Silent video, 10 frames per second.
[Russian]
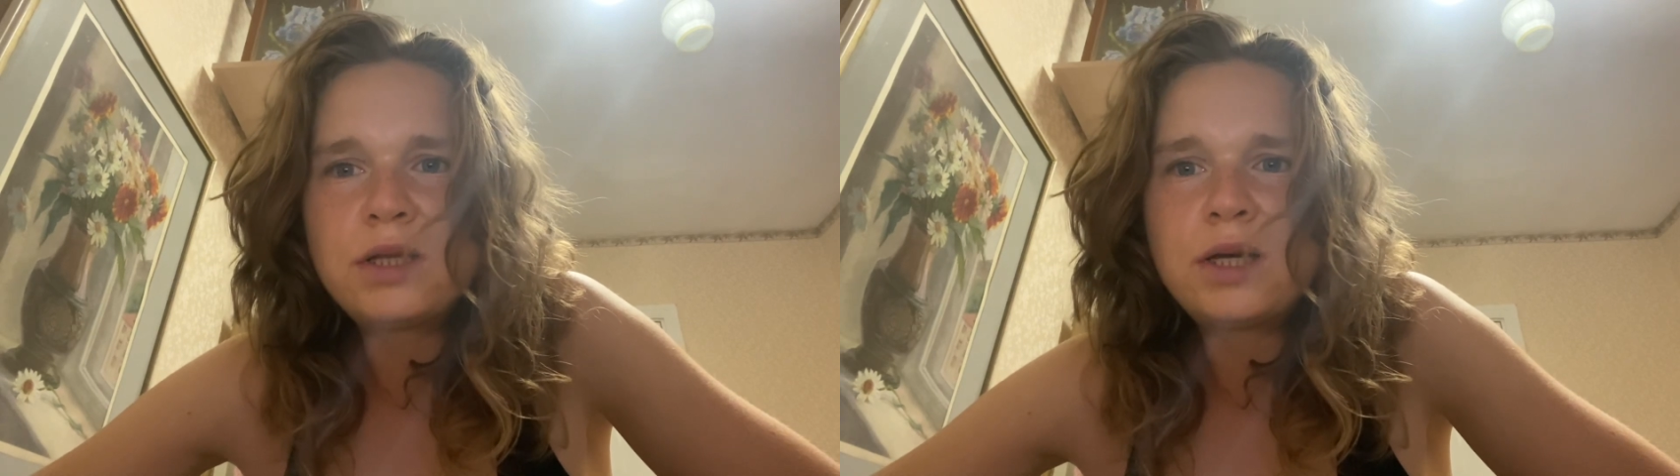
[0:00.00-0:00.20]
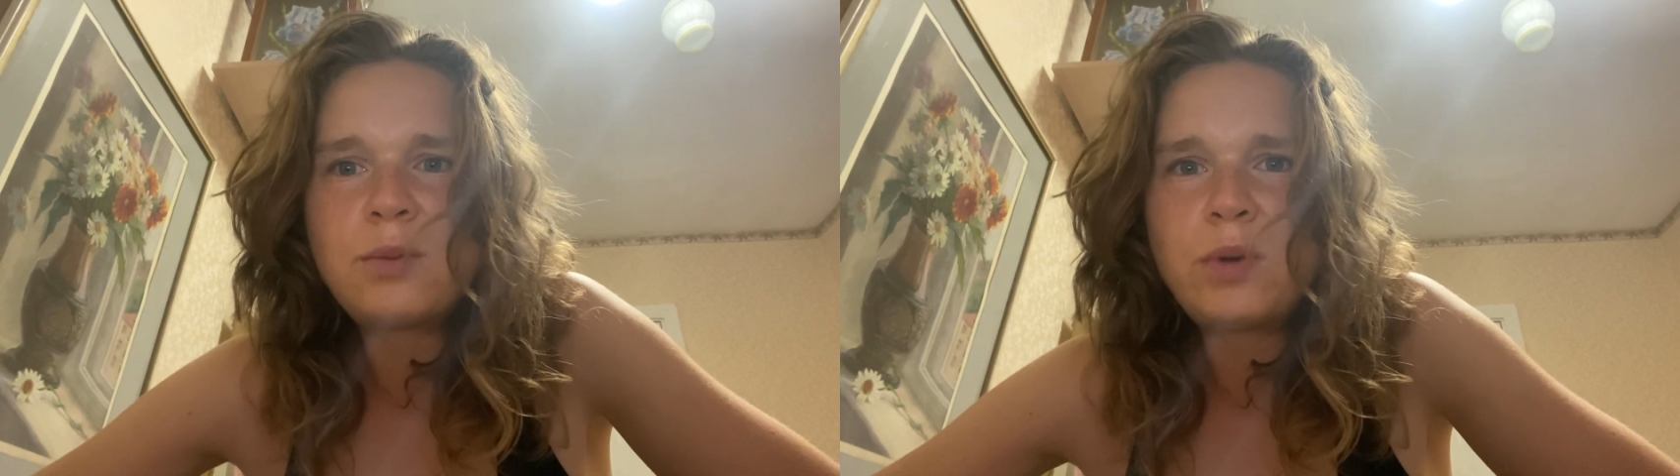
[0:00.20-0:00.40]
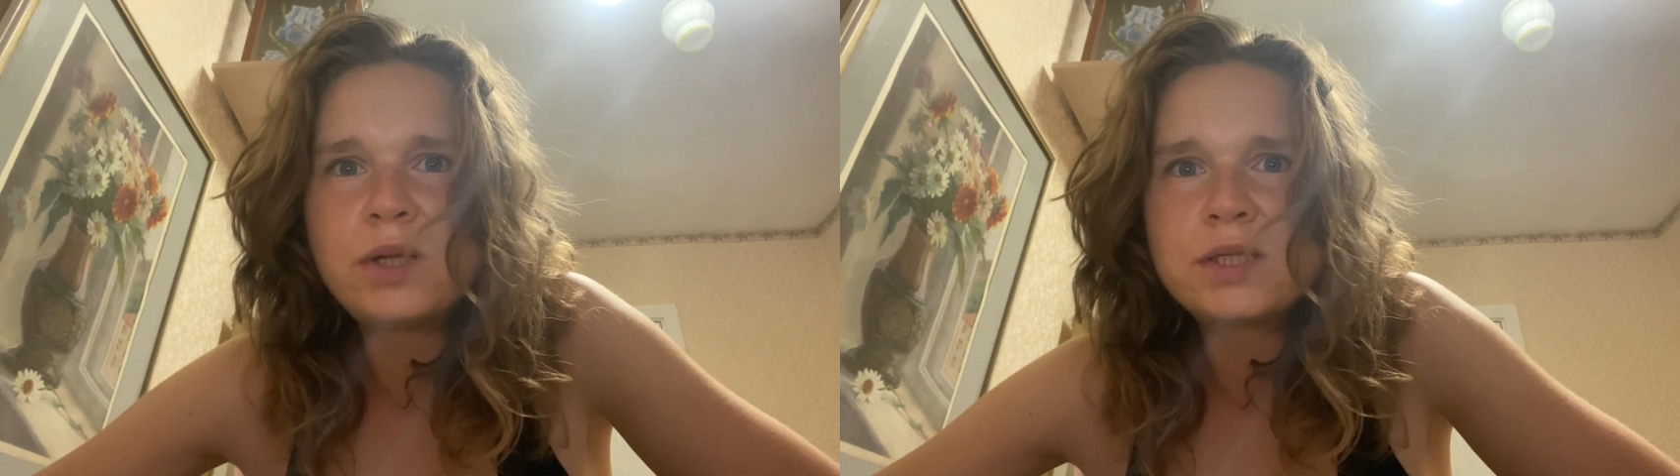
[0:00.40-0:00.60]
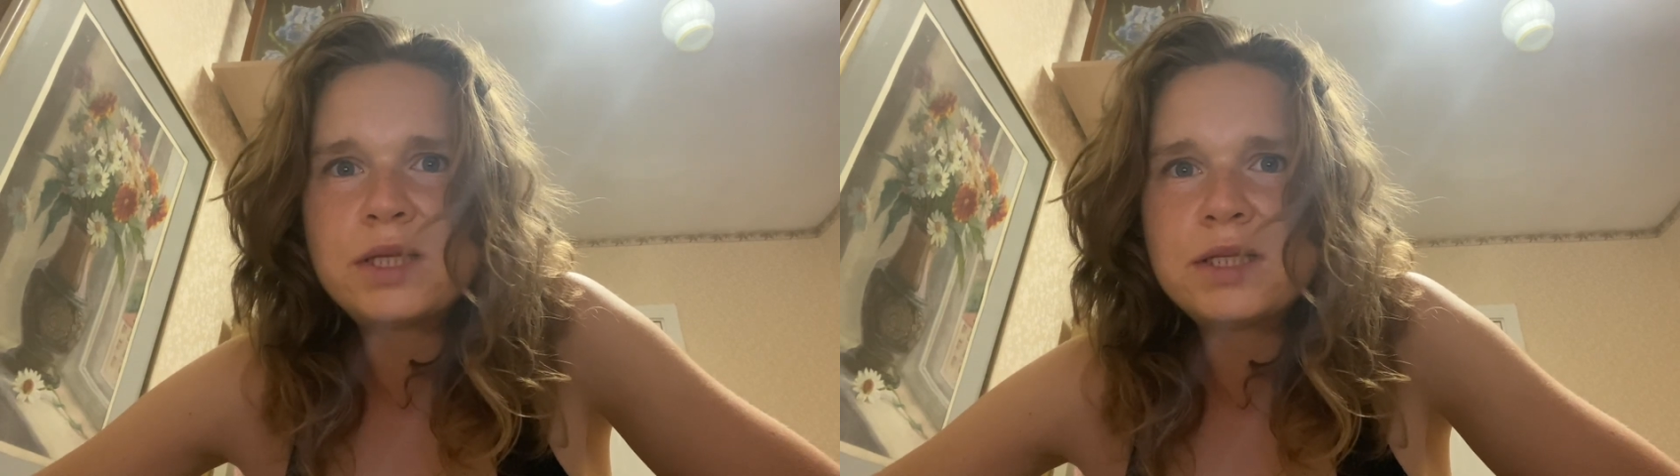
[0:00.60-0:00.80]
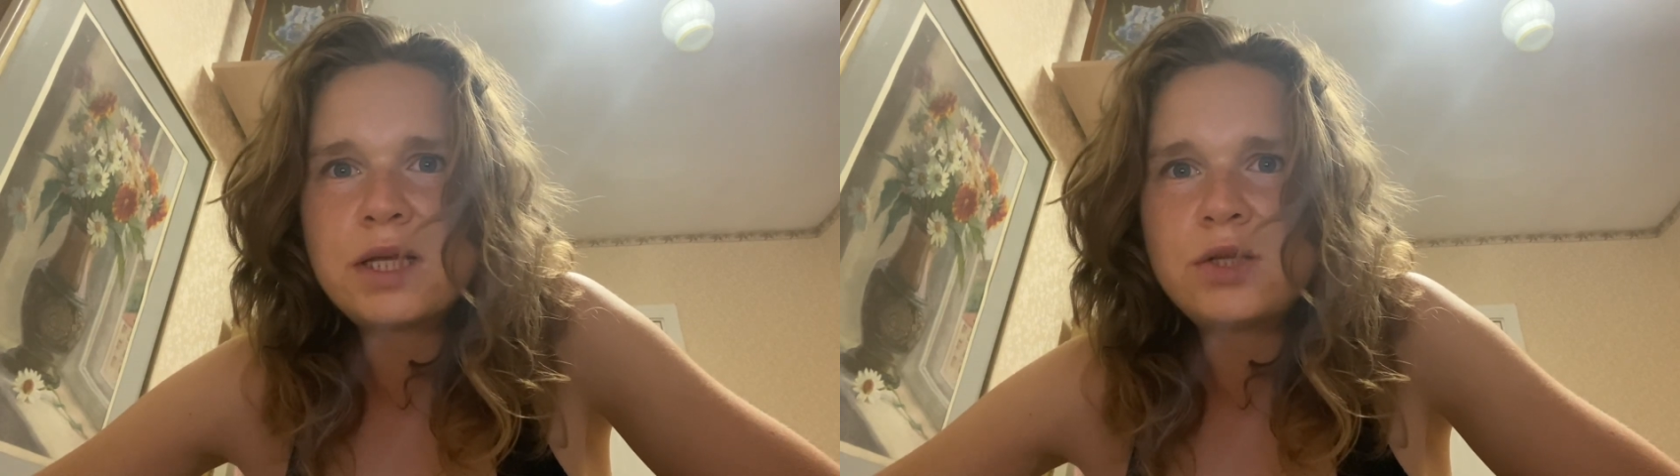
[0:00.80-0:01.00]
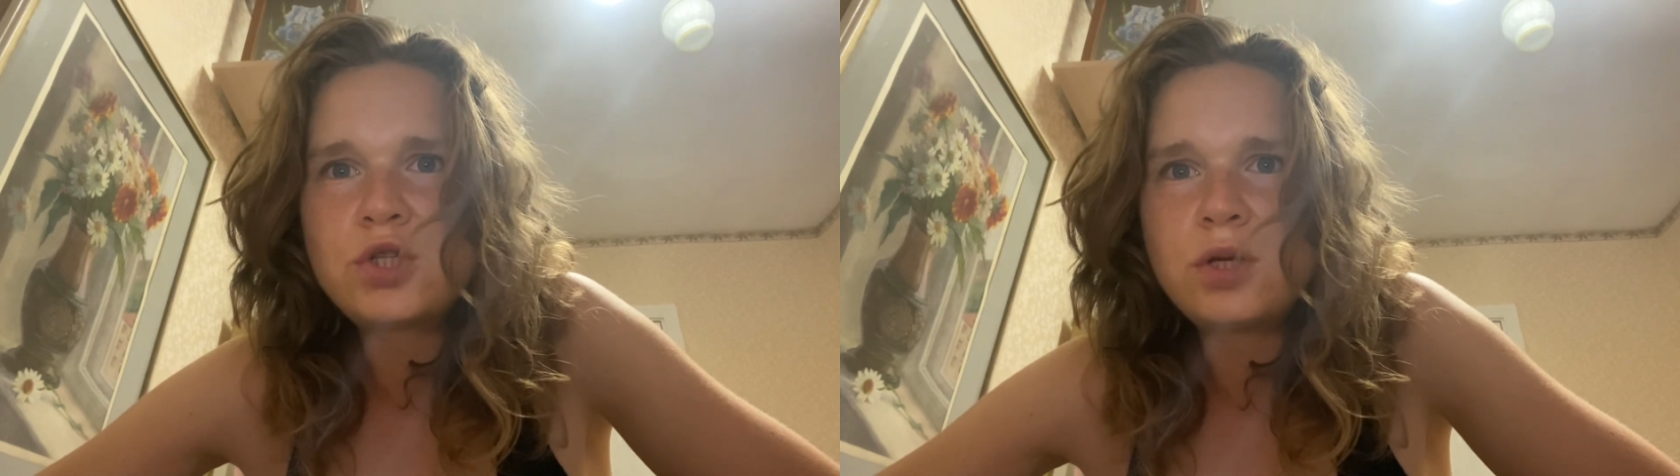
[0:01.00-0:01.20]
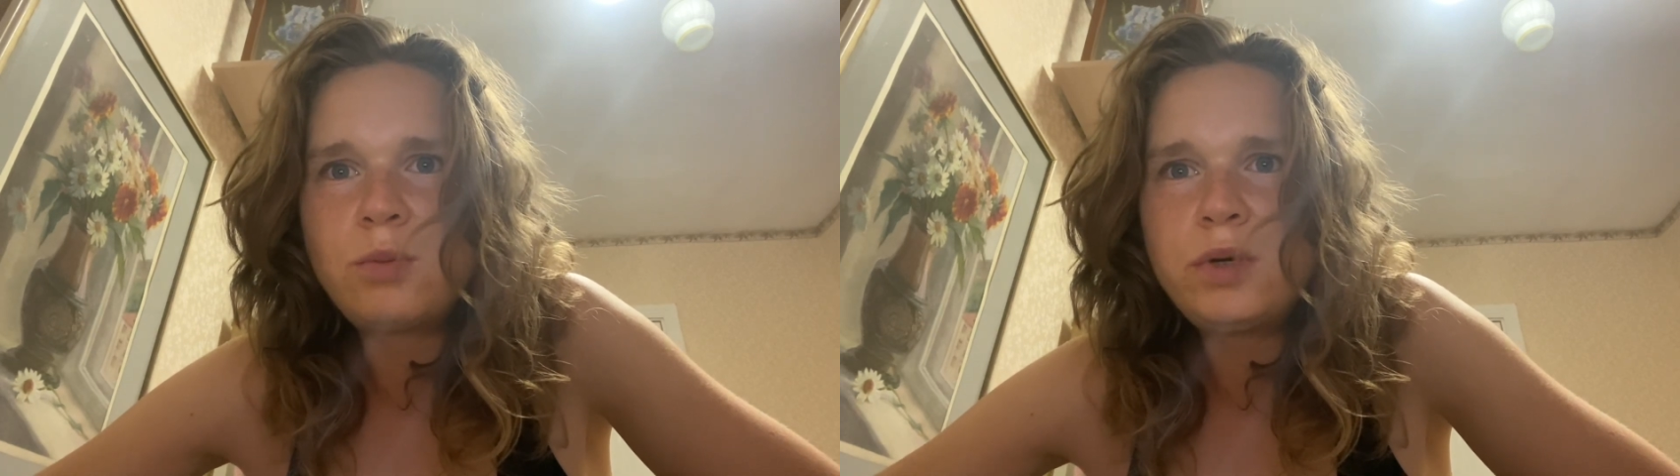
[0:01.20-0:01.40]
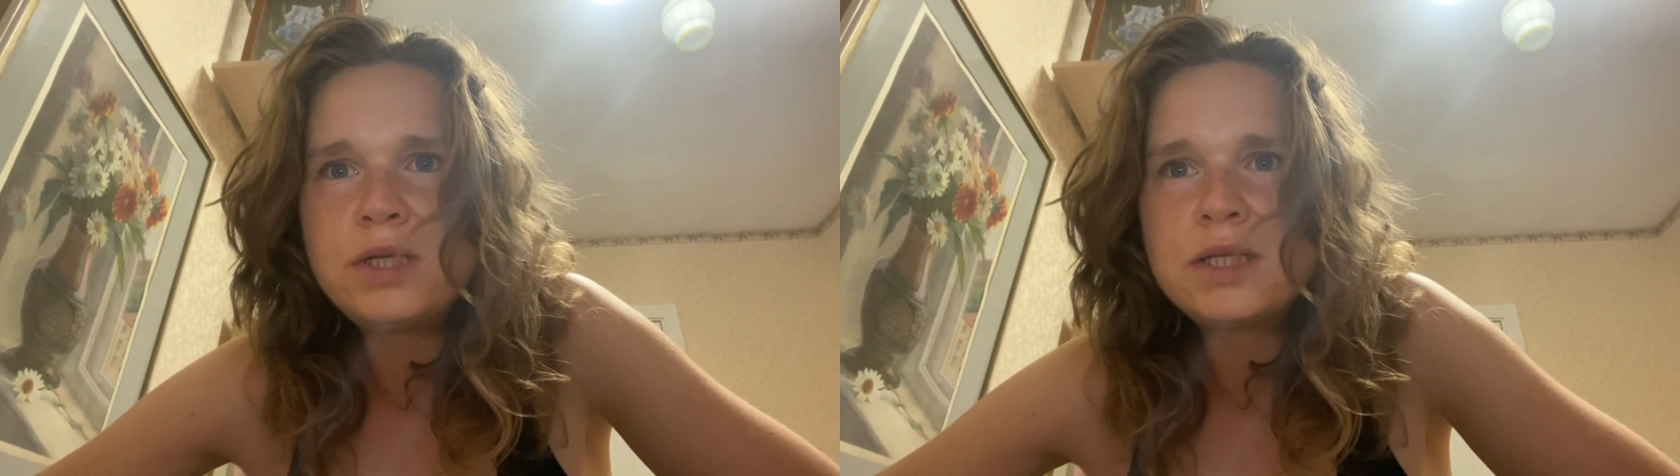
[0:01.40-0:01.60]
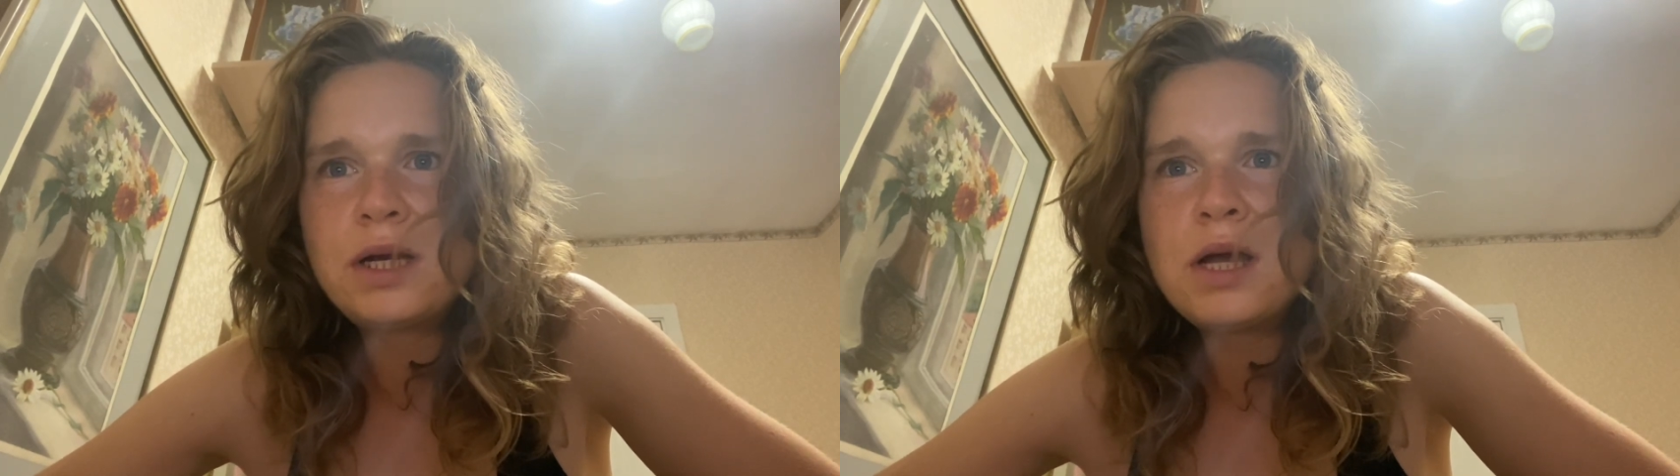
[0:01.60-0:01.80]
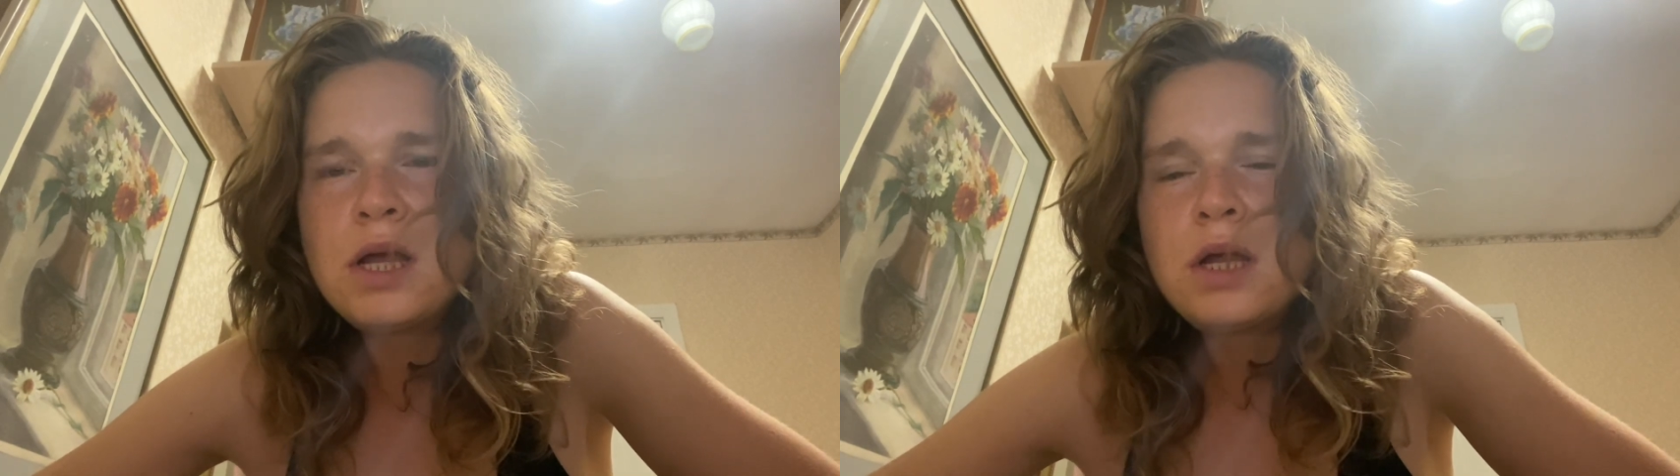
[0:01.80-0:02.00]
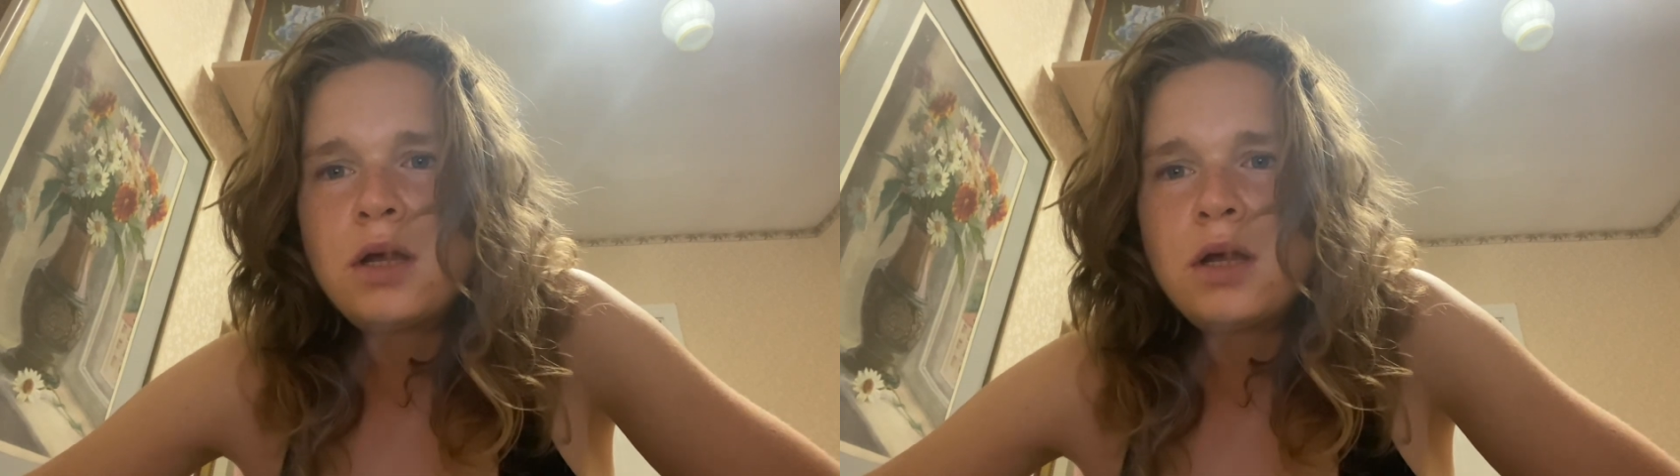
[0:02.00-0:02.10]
докопалась достаточно быстро,